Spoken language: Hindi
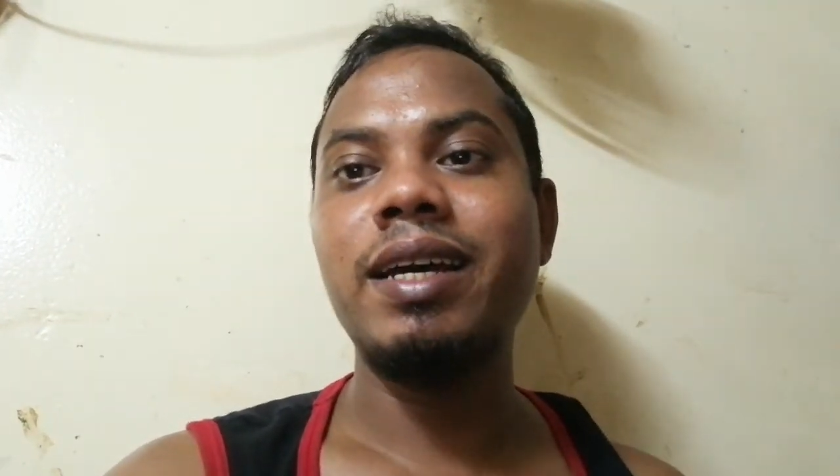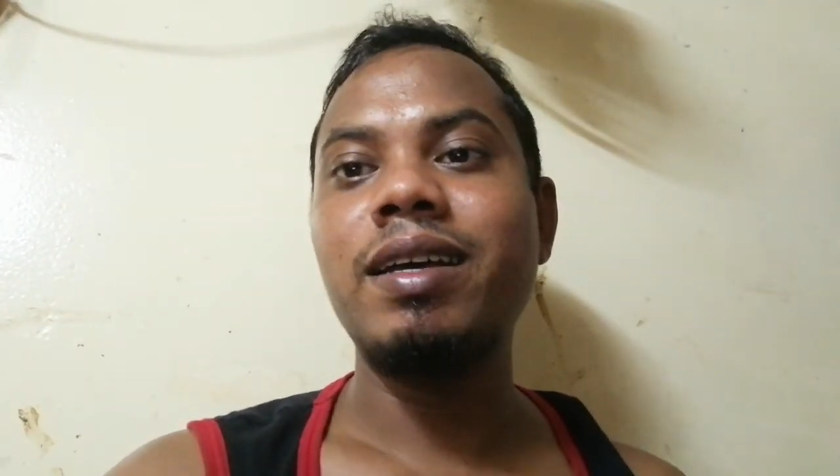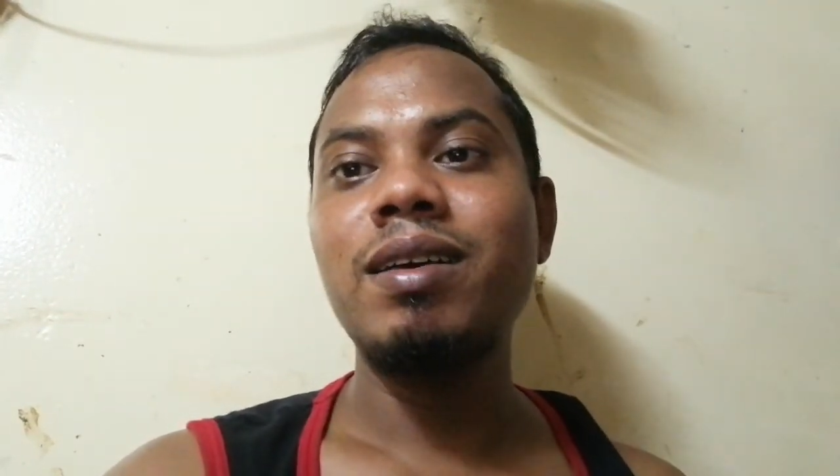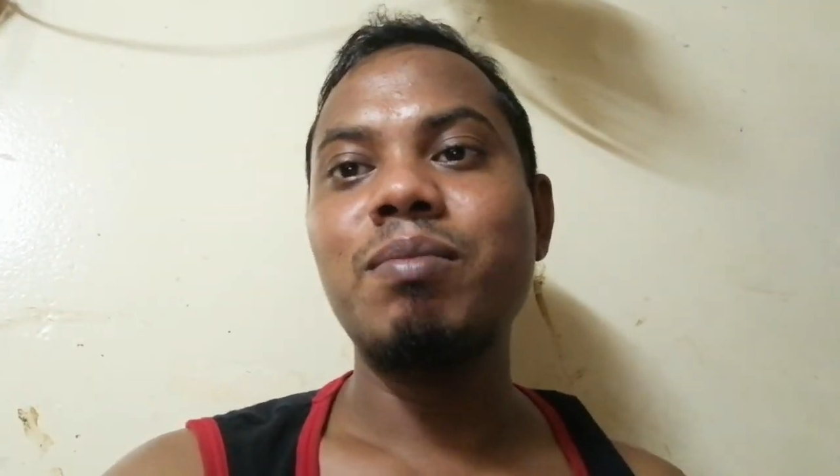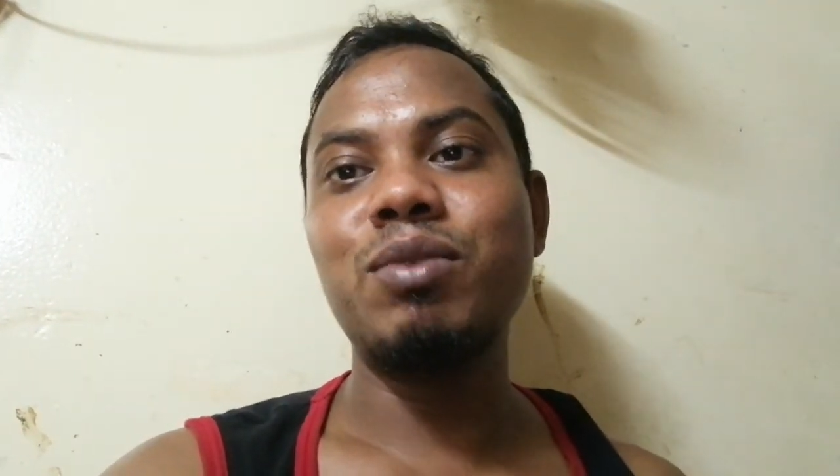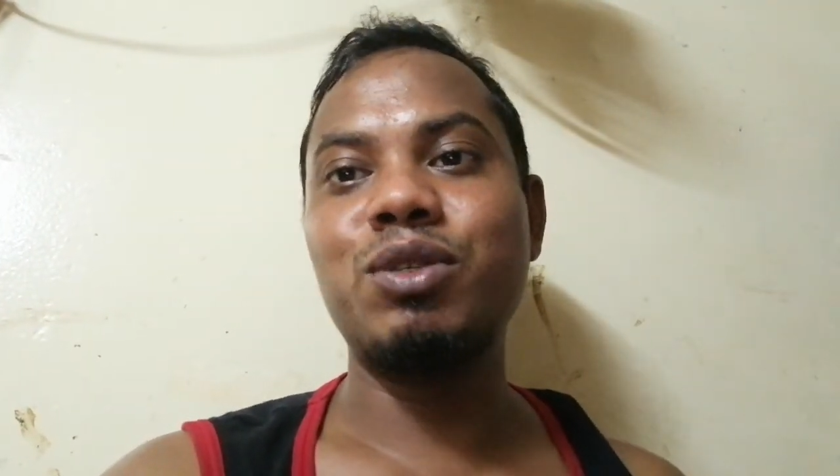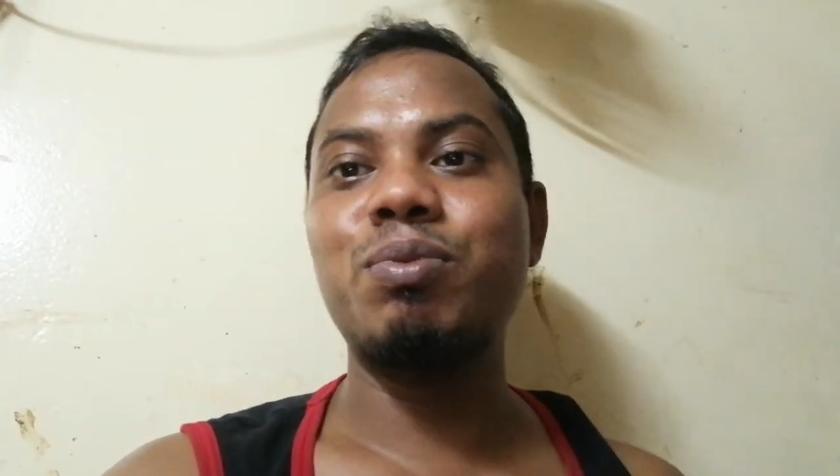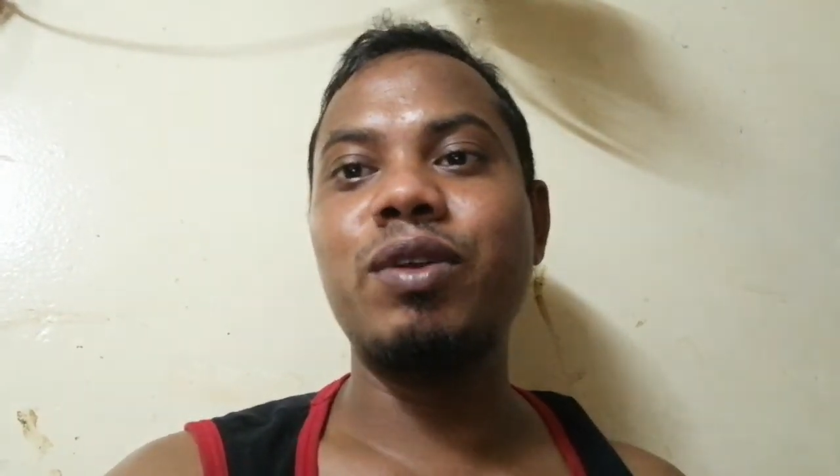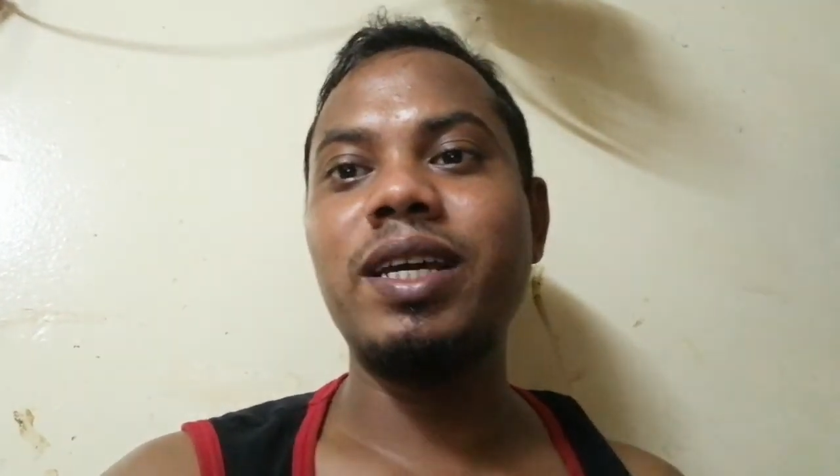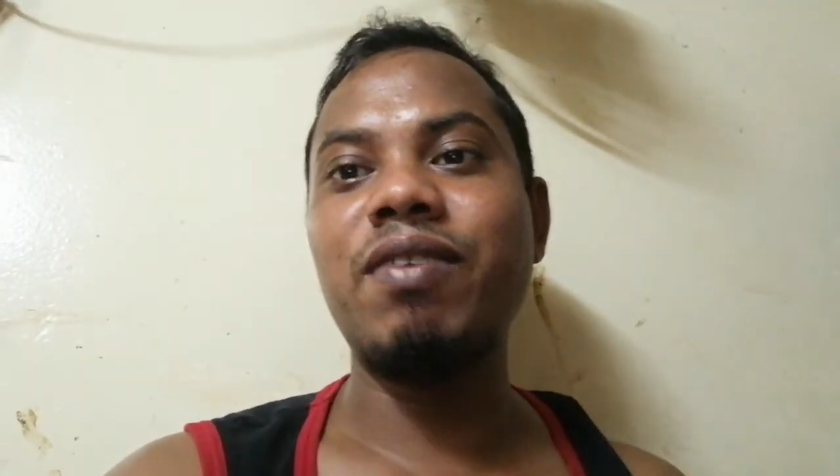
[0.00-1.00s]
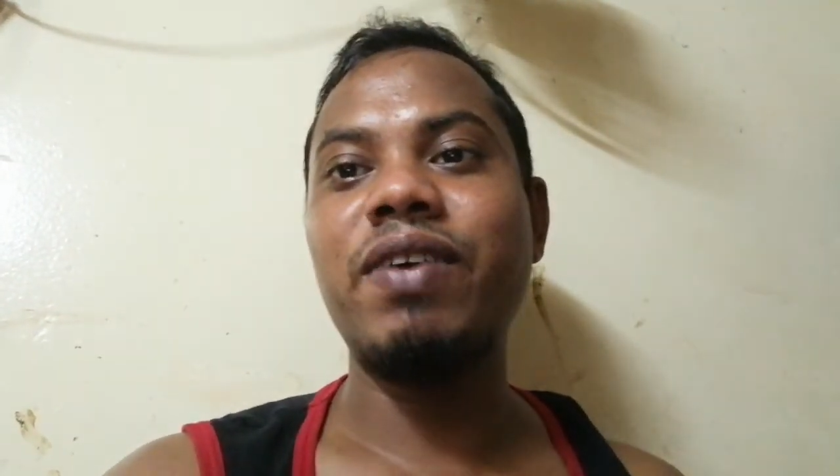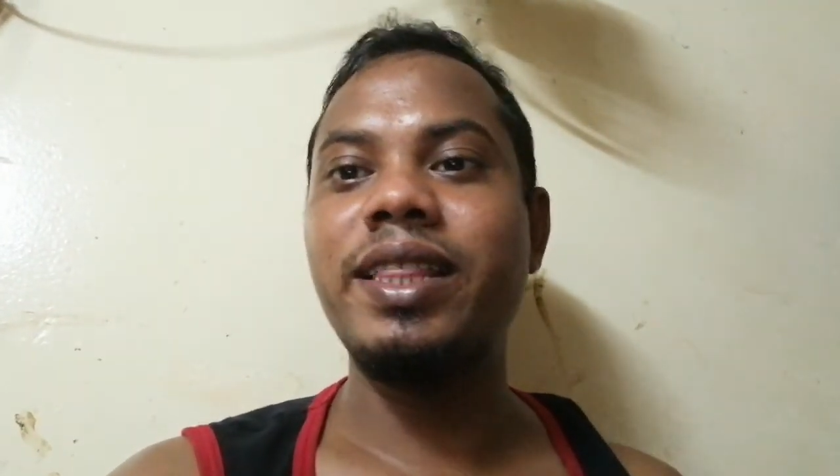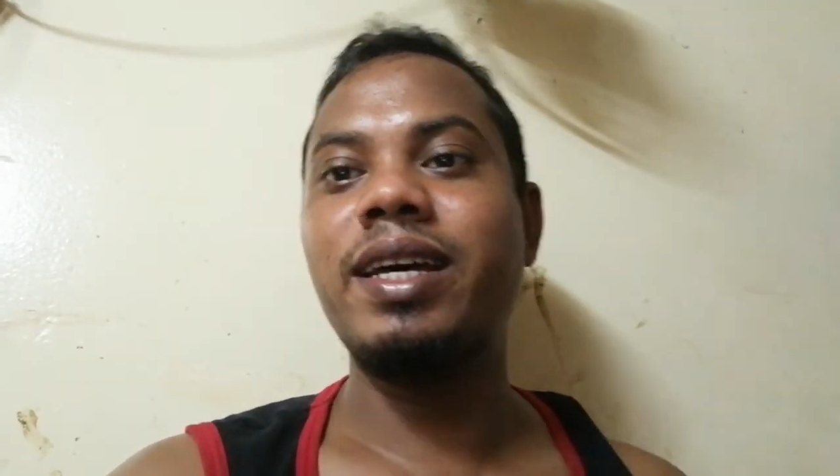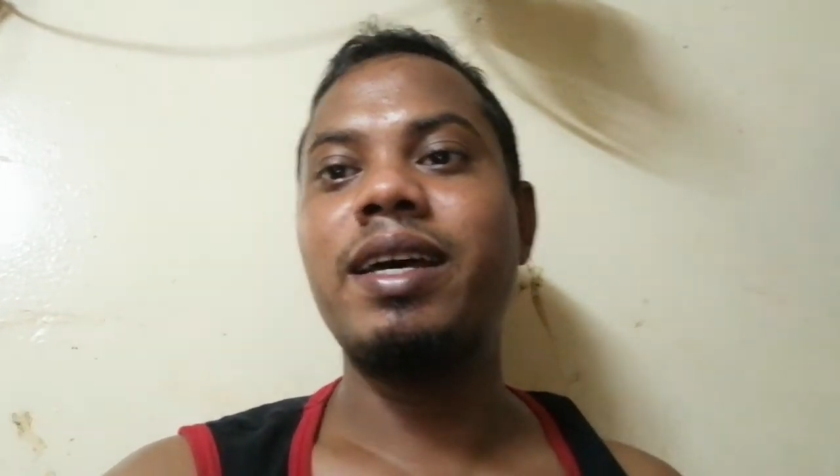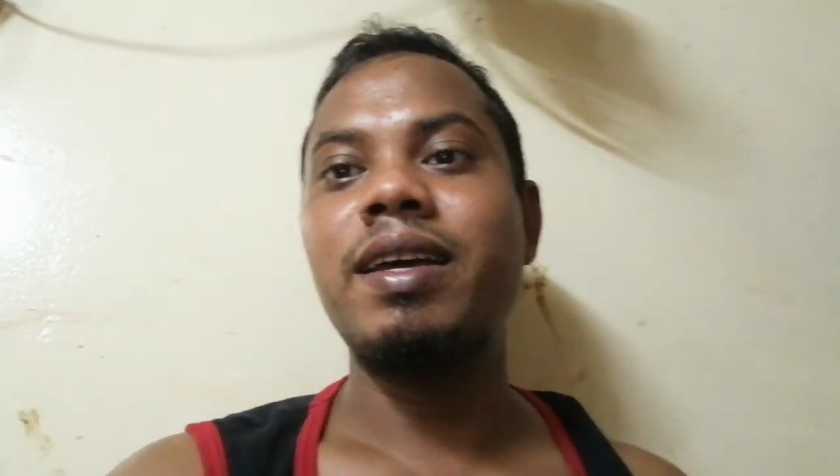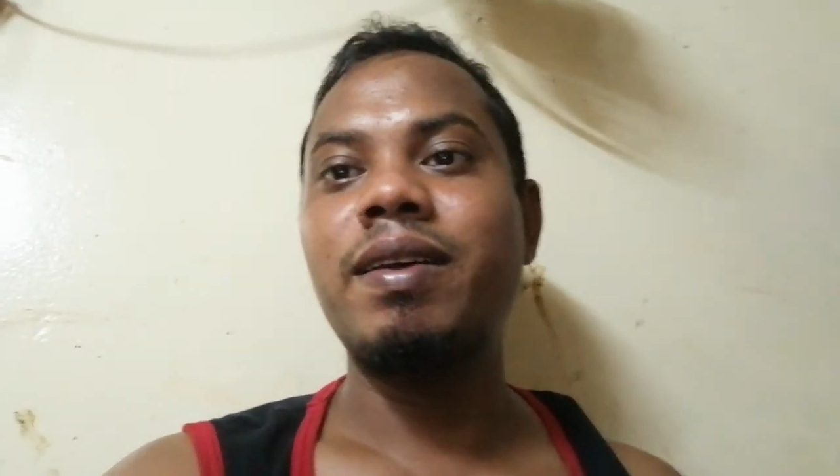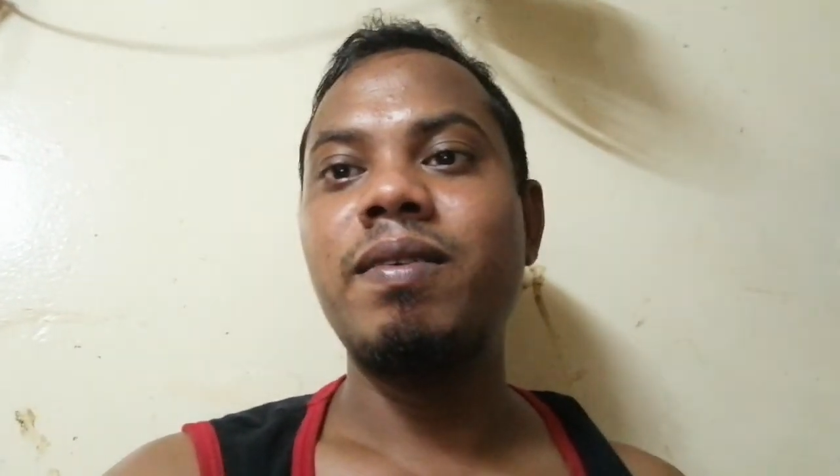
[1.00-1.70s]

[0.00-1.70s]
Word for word: का मजबूरी का फ़ायदा